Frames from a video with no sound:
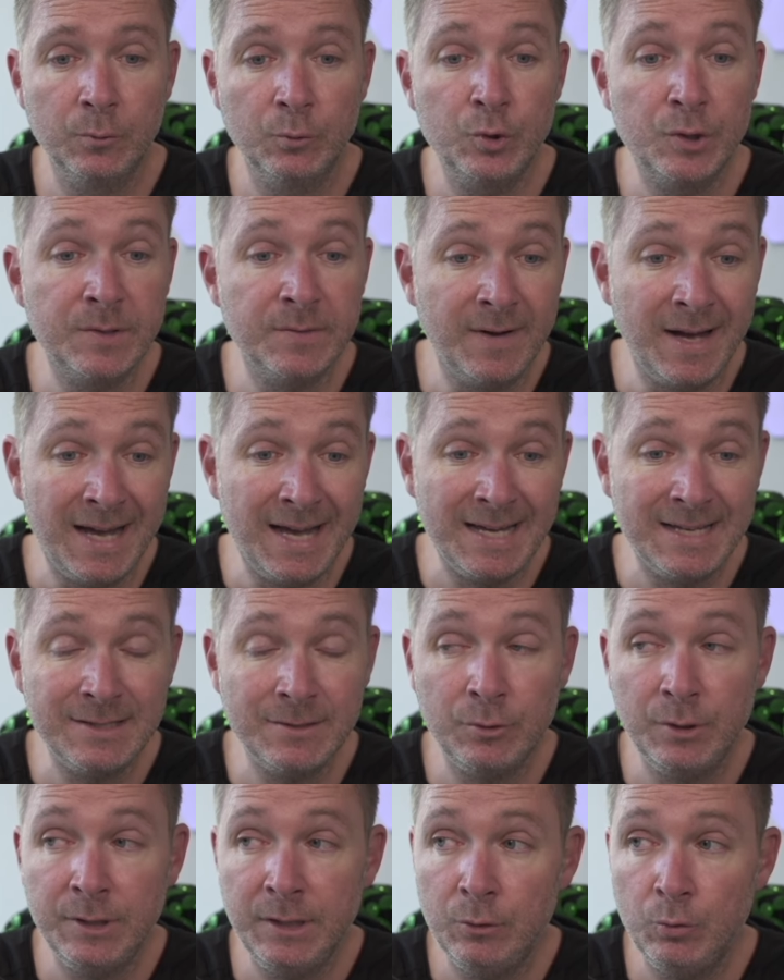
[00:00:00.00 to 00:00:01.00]
Und zwar
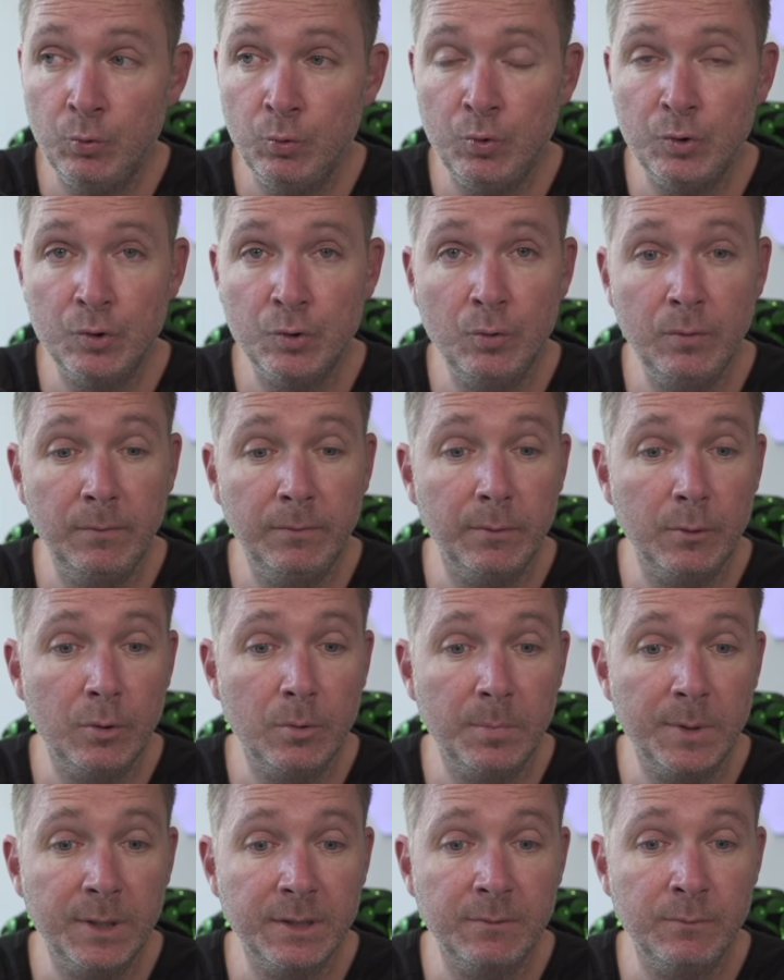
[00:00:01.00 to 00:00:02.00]
soll die Lösung für
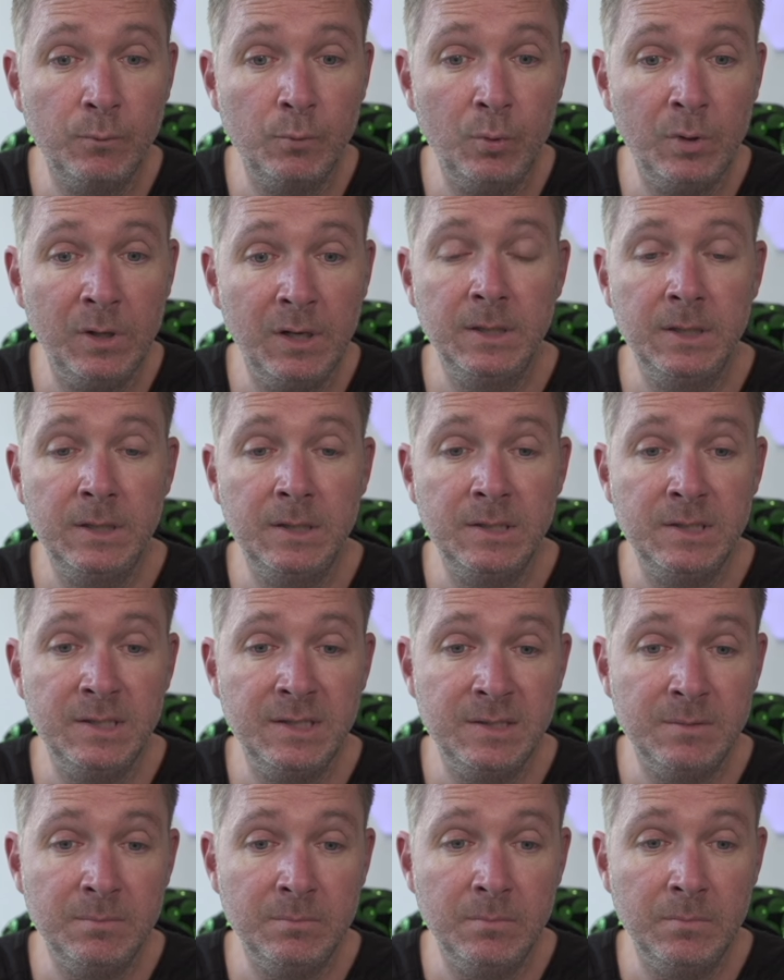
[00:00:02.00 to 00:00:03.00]
Kompakt wohl in
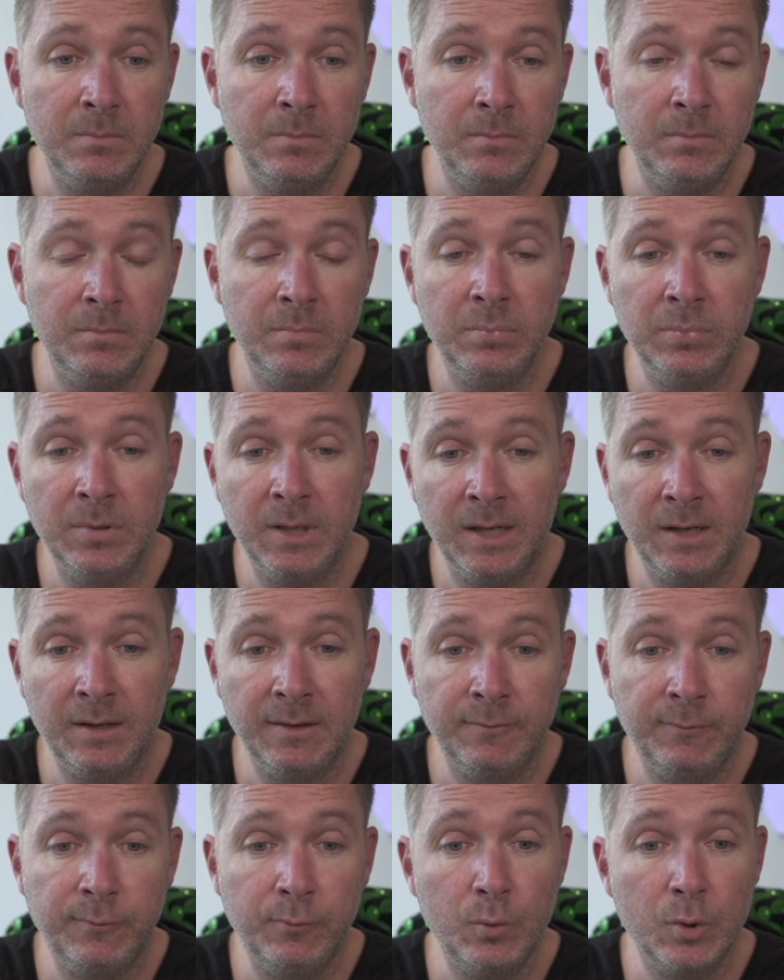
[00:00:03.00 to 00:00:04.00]
diesem
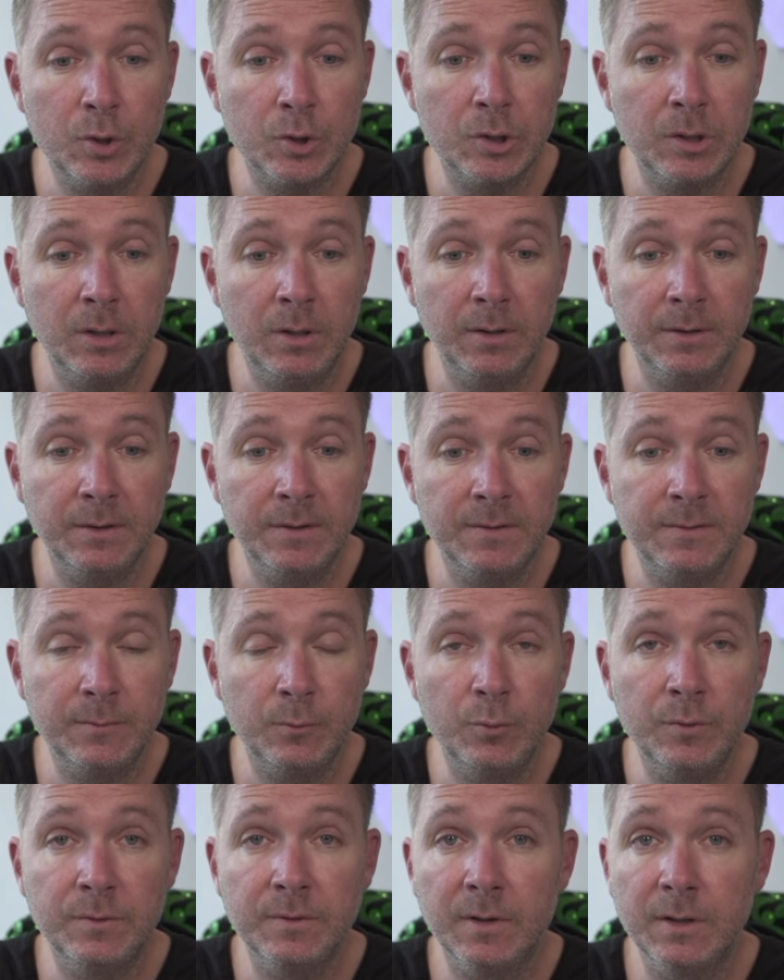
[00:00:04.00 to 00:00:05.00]
ja, Vorschlag des
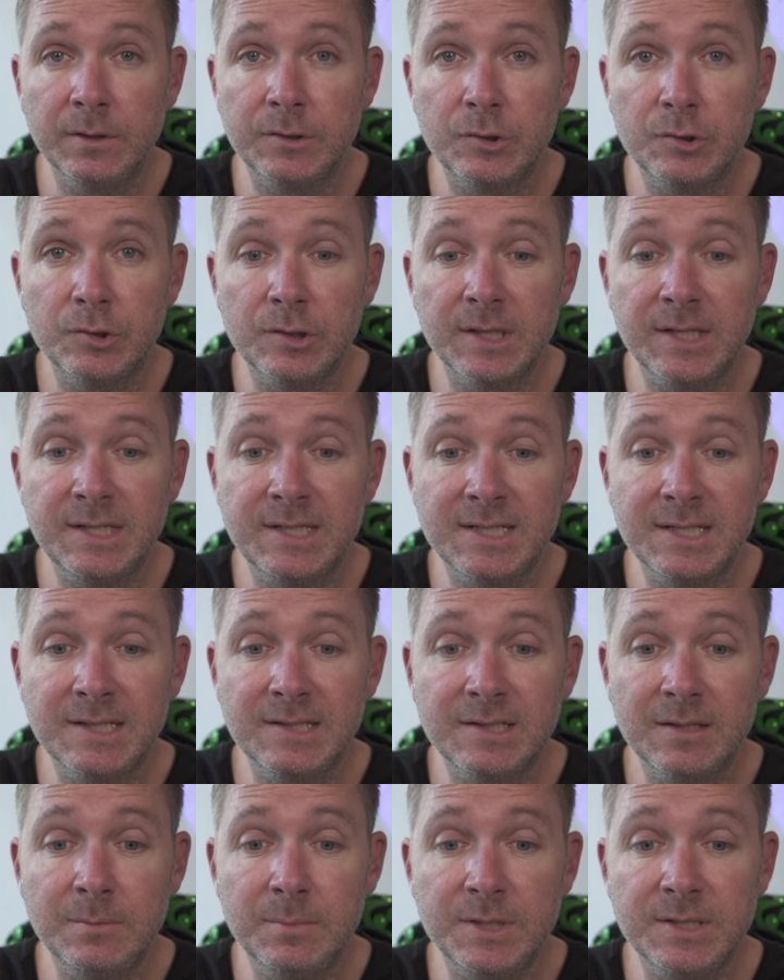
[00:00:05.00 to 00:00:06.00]
österreichischen
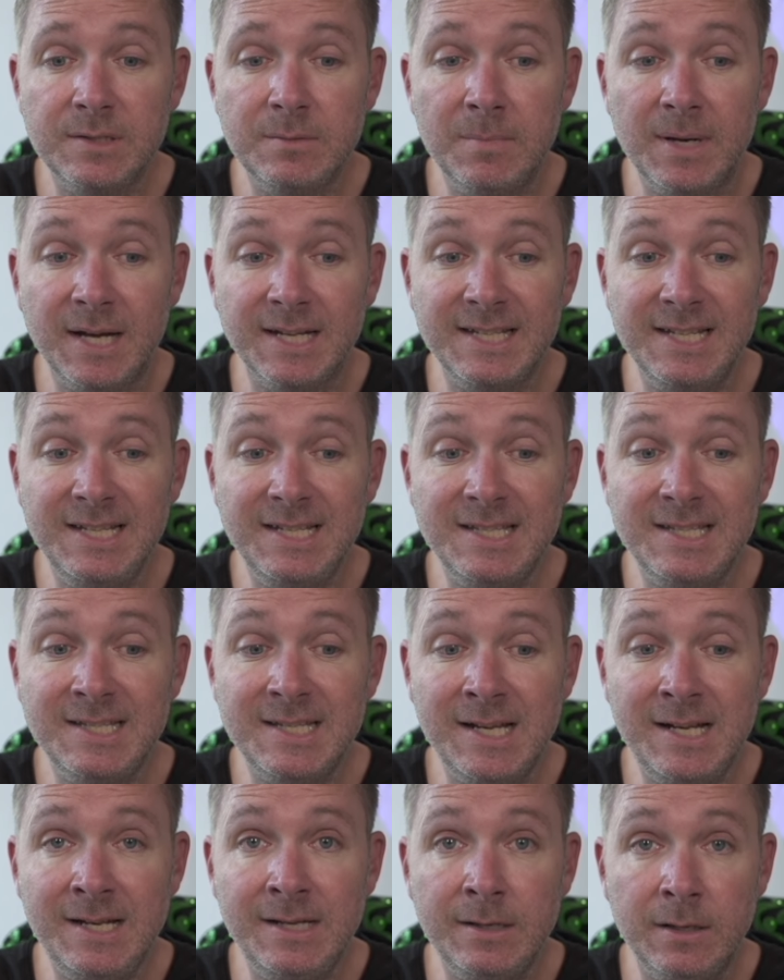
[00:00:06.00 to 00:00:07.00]
Rechtsextremisten Martin
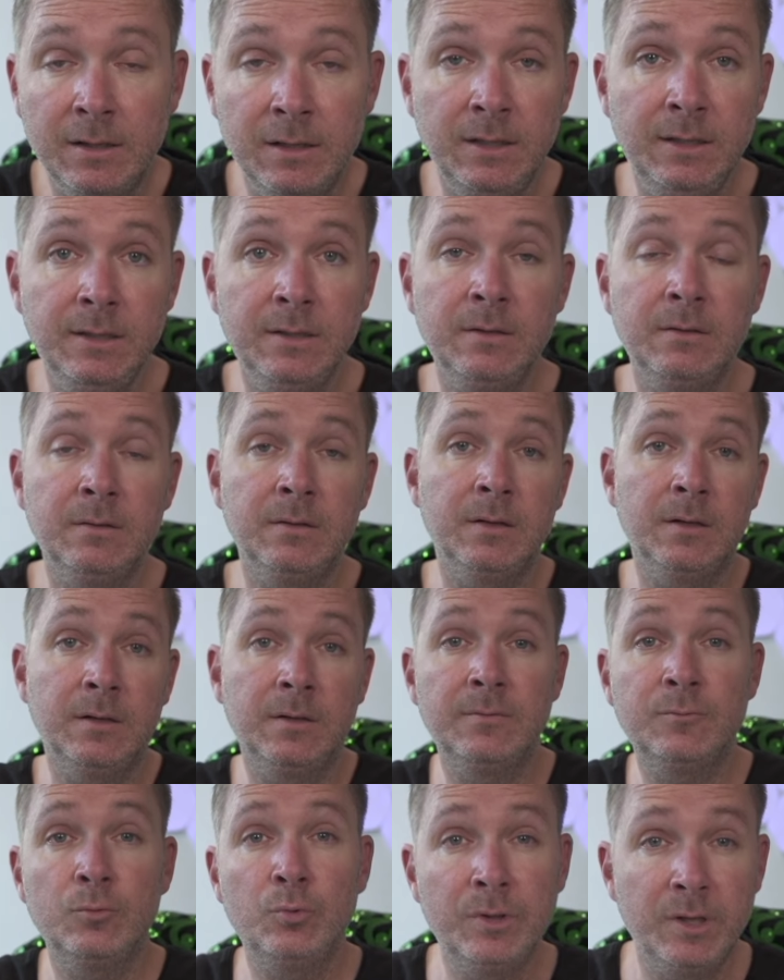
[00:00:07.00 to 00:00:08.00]
Sellner liegen
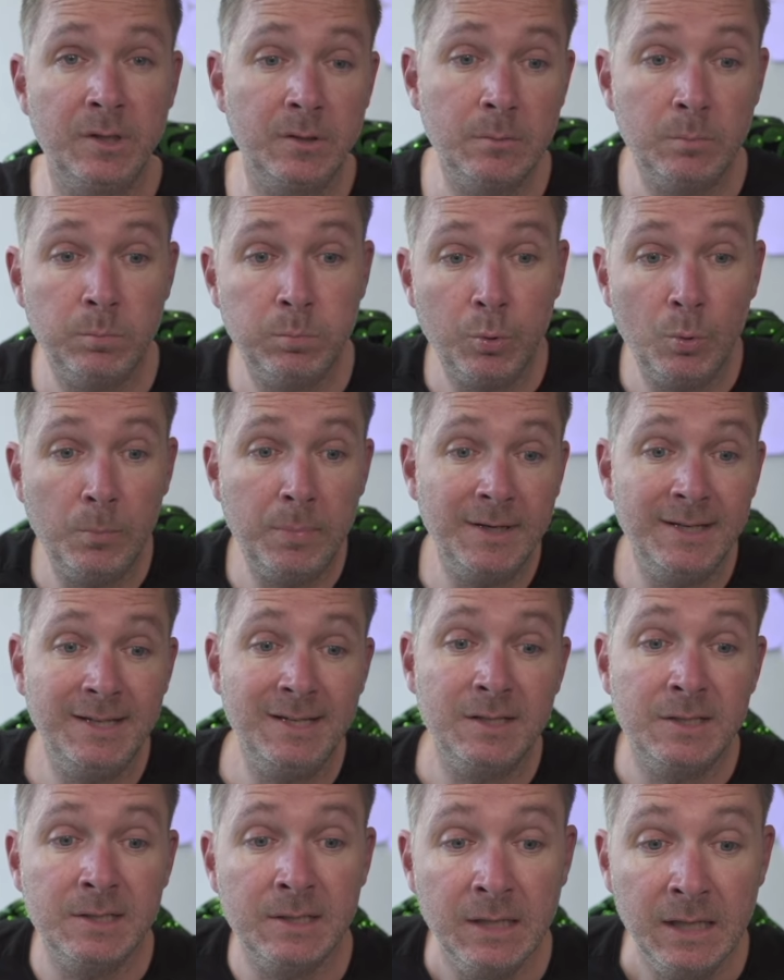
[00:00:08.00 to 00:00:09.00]
ja, sogenannte
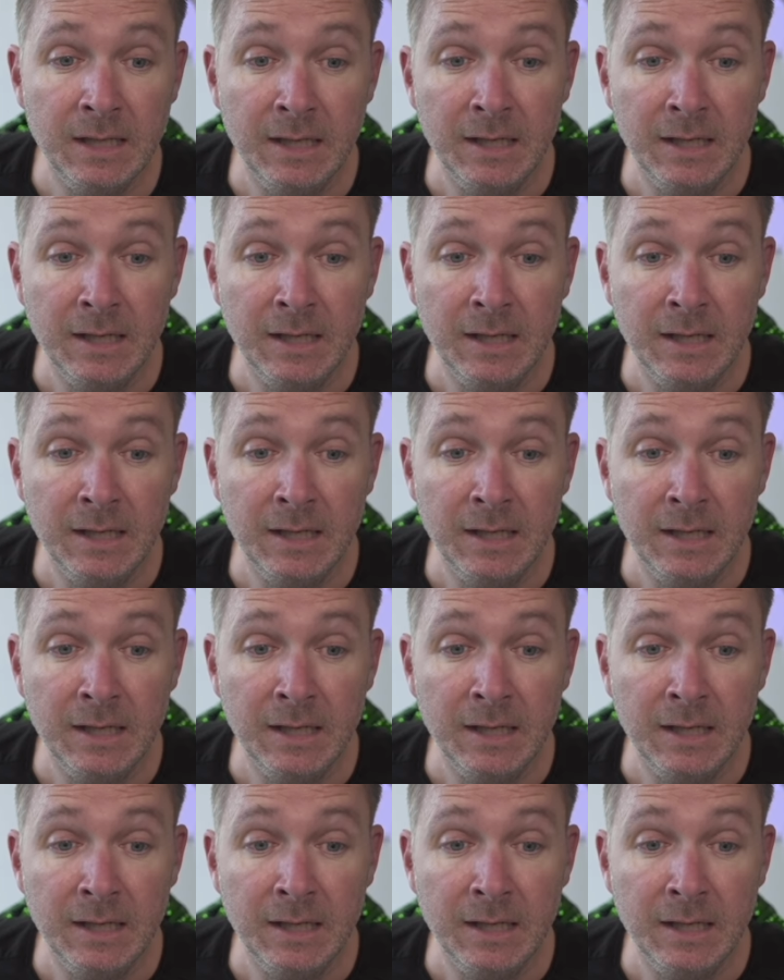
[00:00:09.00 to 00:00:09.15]
propagierte